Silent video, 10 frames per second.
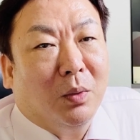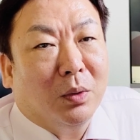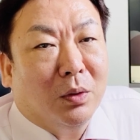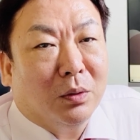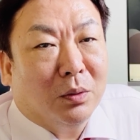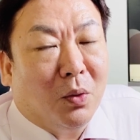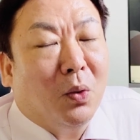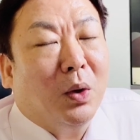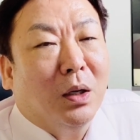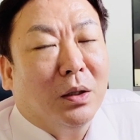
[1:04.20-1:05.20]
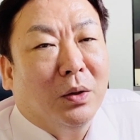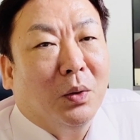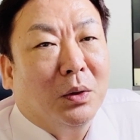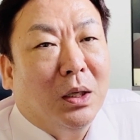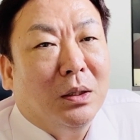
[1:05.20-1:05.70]
뭐 이런 고로케나
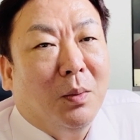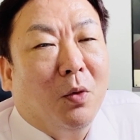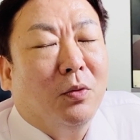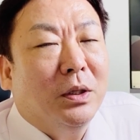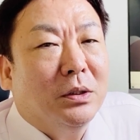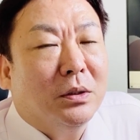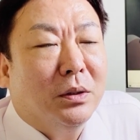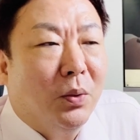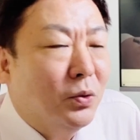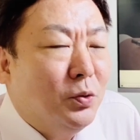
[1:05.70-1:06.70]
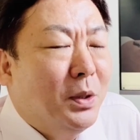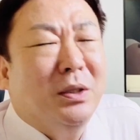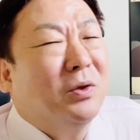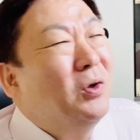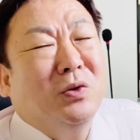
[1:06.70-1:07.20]
이런 거 사다 먹고 했지. 근데 요즘엔
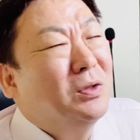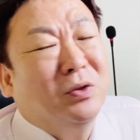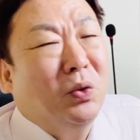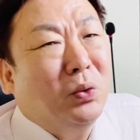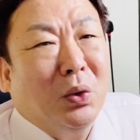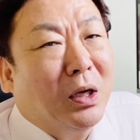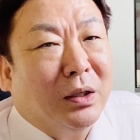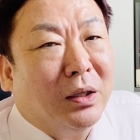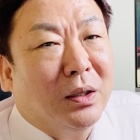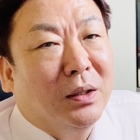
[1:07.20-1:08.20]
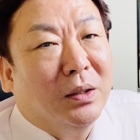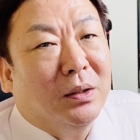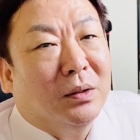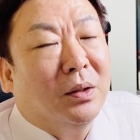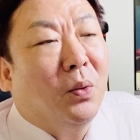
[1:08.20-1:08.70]
그러, 그 정도는 아니야.
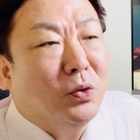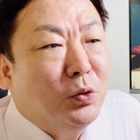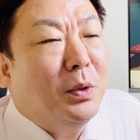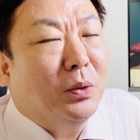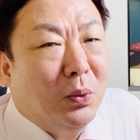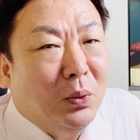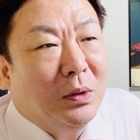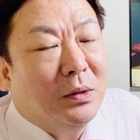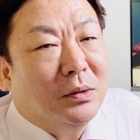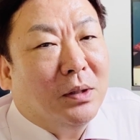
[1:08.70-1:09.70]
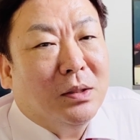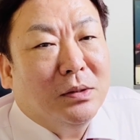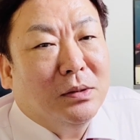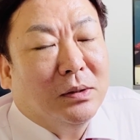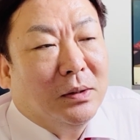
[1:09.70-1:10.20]
근데 요즘에도
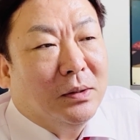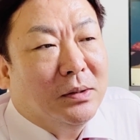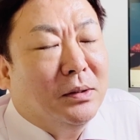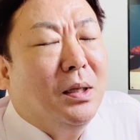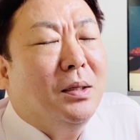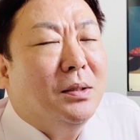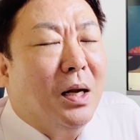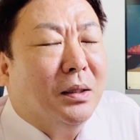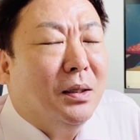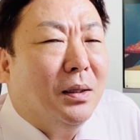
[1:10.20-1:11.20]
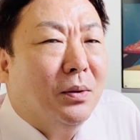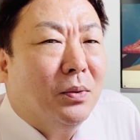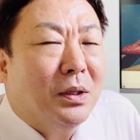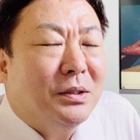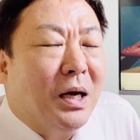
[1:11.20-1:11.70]
사실 식당을 잘 안
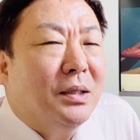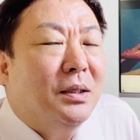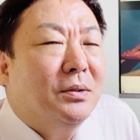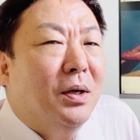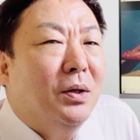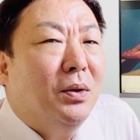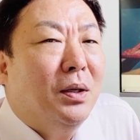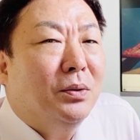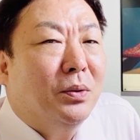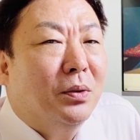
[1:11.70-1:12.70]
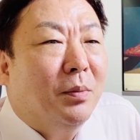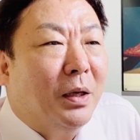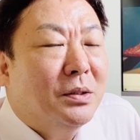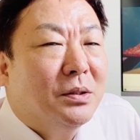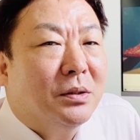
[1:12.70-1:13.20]
나가고 그냥 자리에서 해결하는 경우가
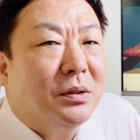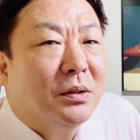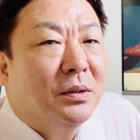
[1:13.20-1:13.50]
많지.